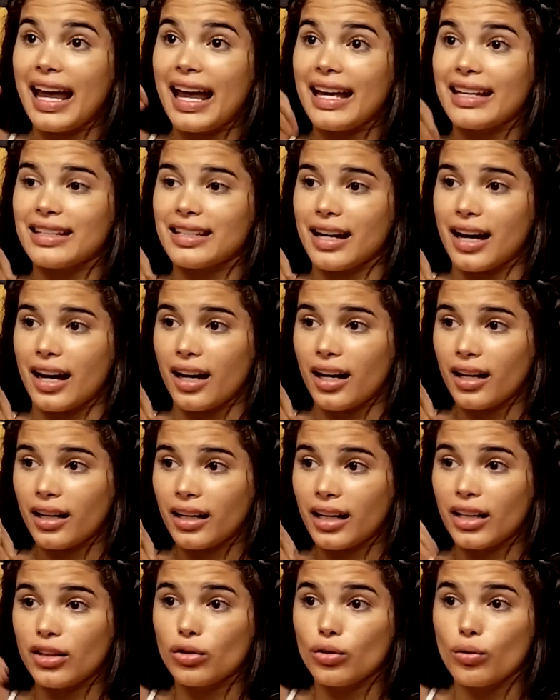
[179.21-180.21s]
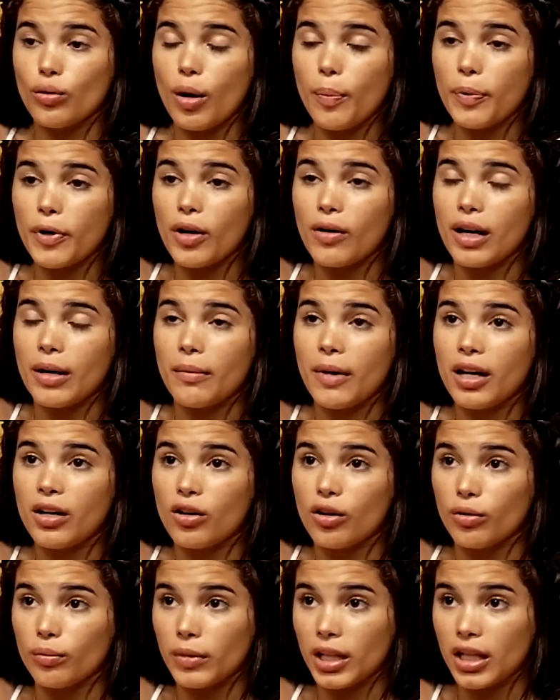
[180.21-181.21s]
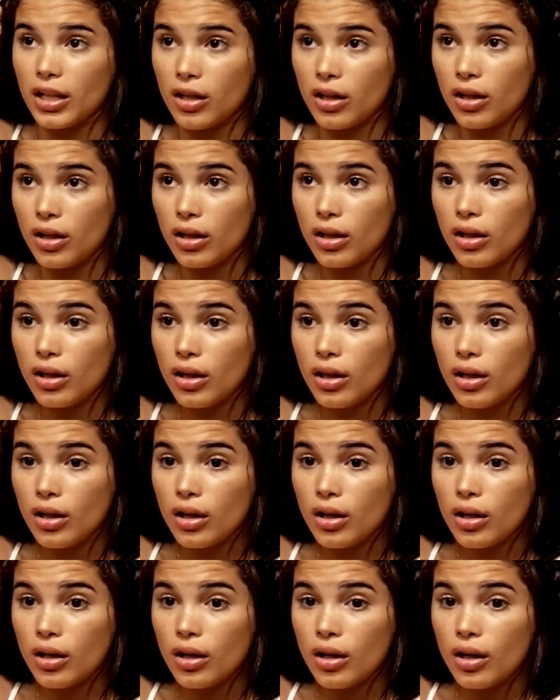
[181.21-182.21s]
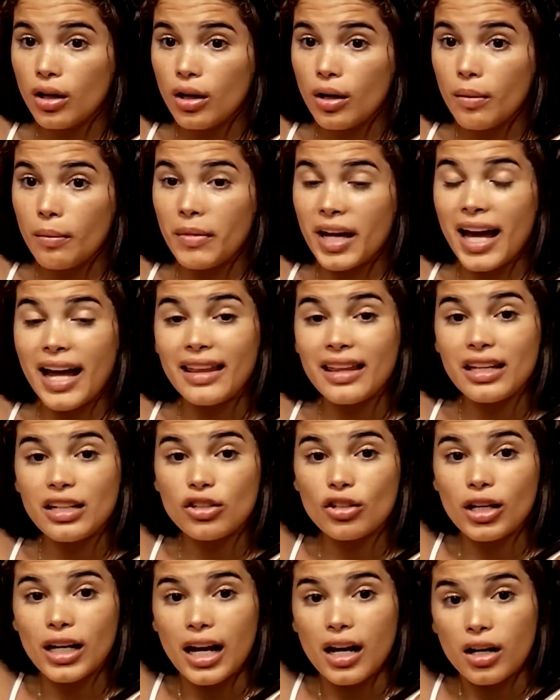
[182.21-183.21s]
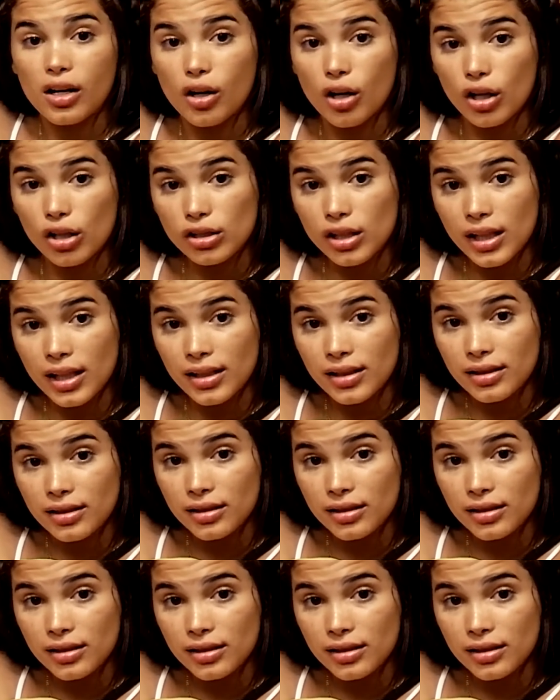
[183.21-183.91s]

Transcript: Ella, que tuvo problemas conmigo, me ha dicho las cosas